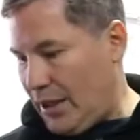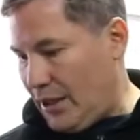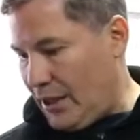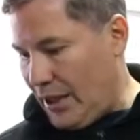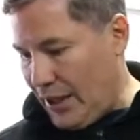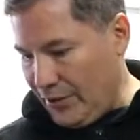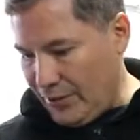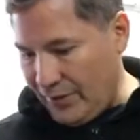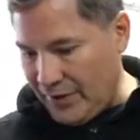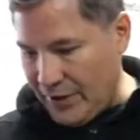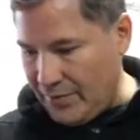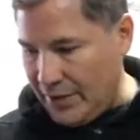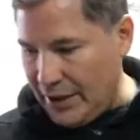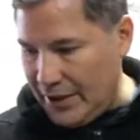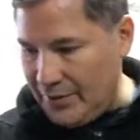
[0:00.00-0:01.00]
¿okay? Esto es
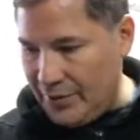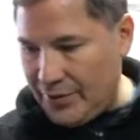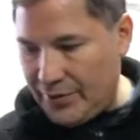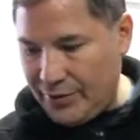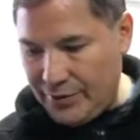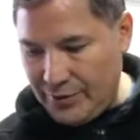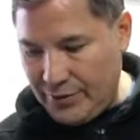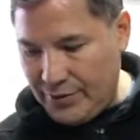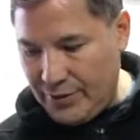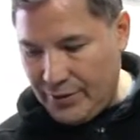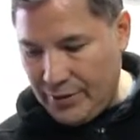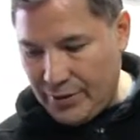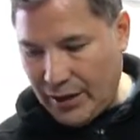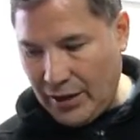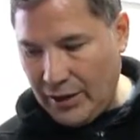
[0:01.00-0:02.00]
6 milímetros.
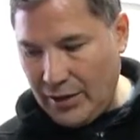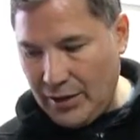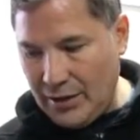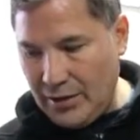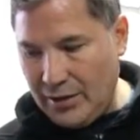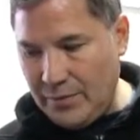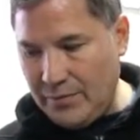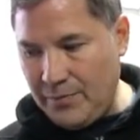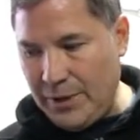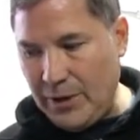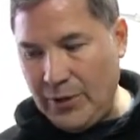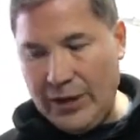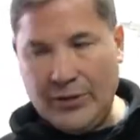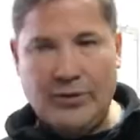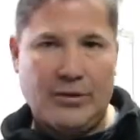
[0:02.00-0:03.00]

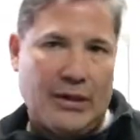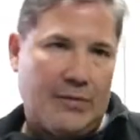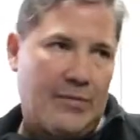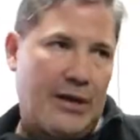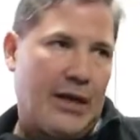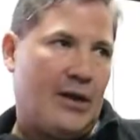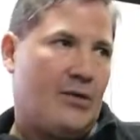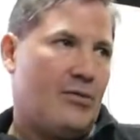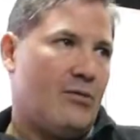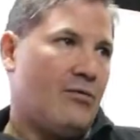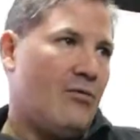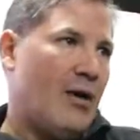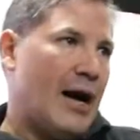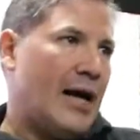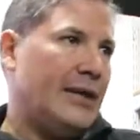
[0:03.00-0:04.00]
Pero esto también
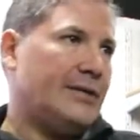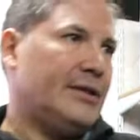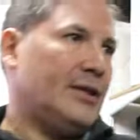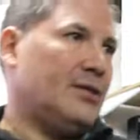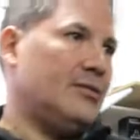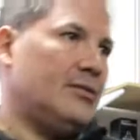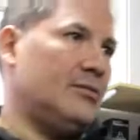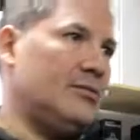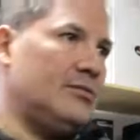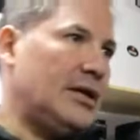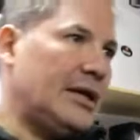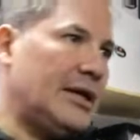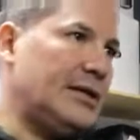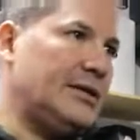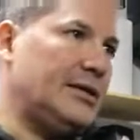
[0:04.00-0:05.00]
con guantes, con
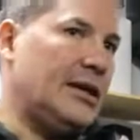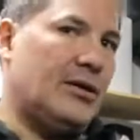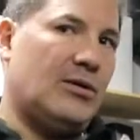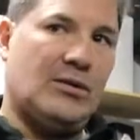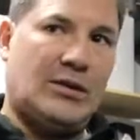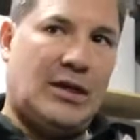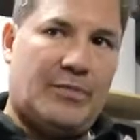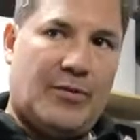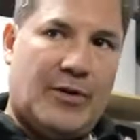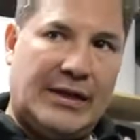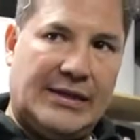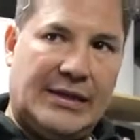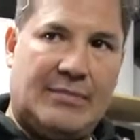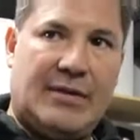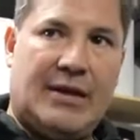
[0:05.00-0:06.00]
una cantidad de cosas,
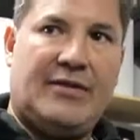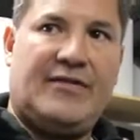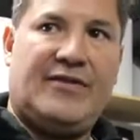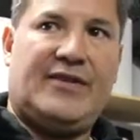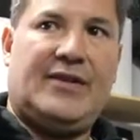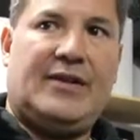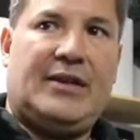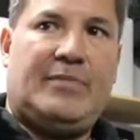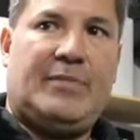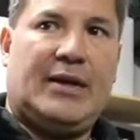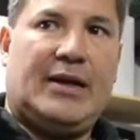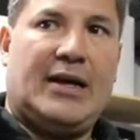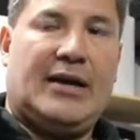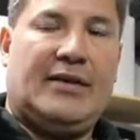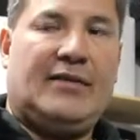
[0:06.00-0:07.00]
puede ser más difícil de
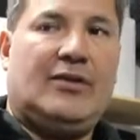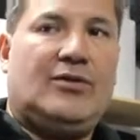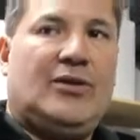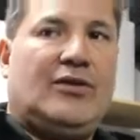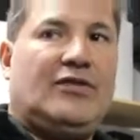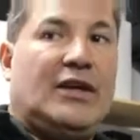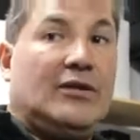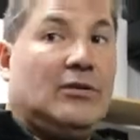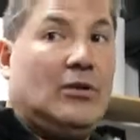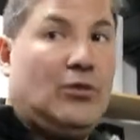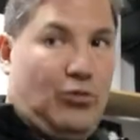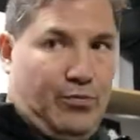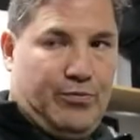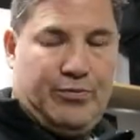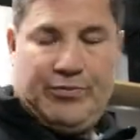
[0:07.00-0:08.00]
pescar si estoy usando
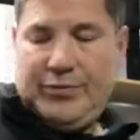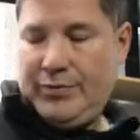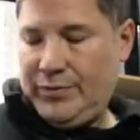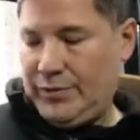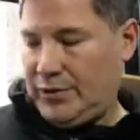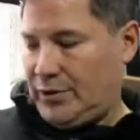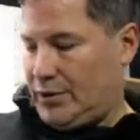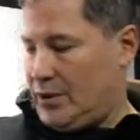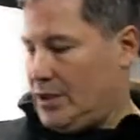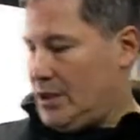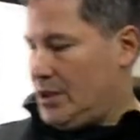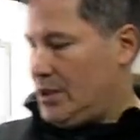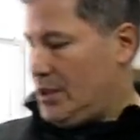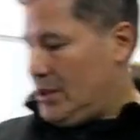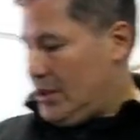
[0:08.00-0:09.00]
luz.
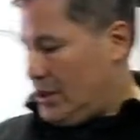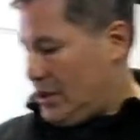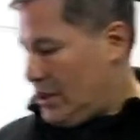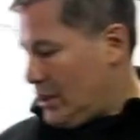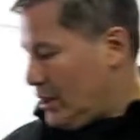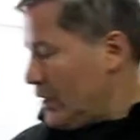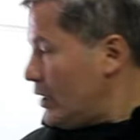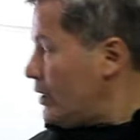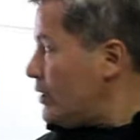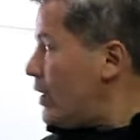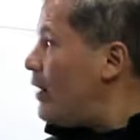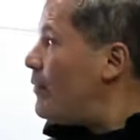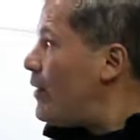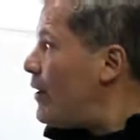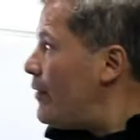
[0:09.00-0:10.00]
loop eh,
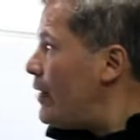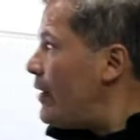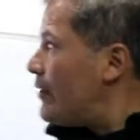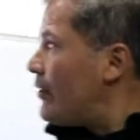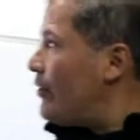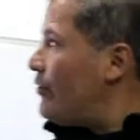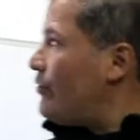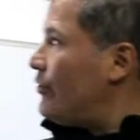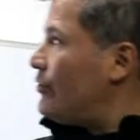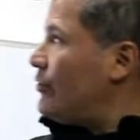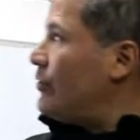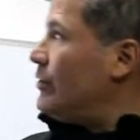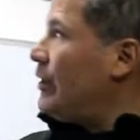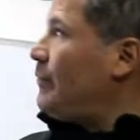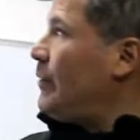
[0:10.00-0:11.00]
ya vamos a hablar de los otros.
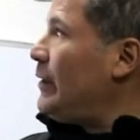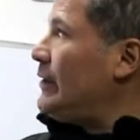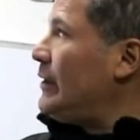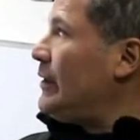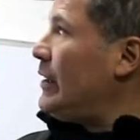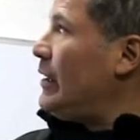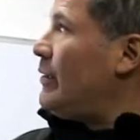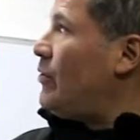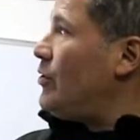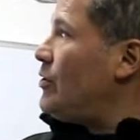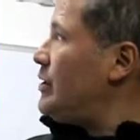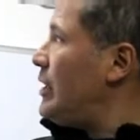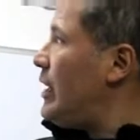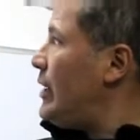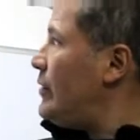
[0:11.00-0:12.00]
Después tienen el
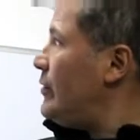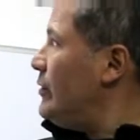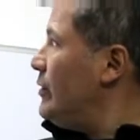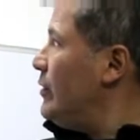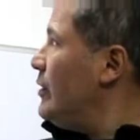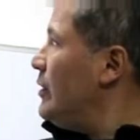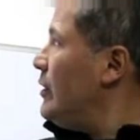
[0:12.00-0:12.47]
bonji aro,